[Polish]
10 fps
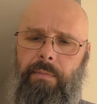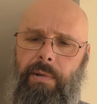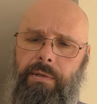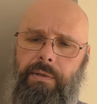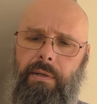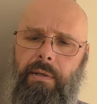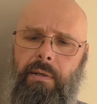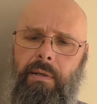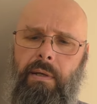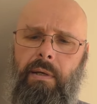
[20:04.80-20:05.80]
nie będzie.
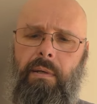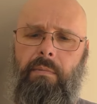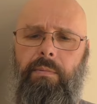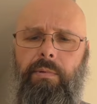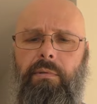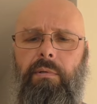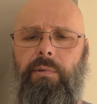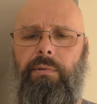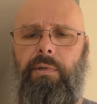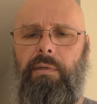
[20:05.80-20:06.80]
Po prostu
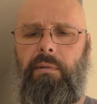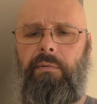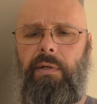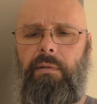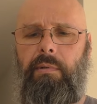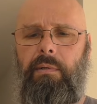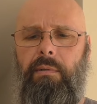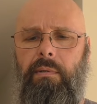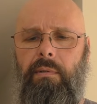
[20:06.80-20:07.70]
montuję sobie wiertło,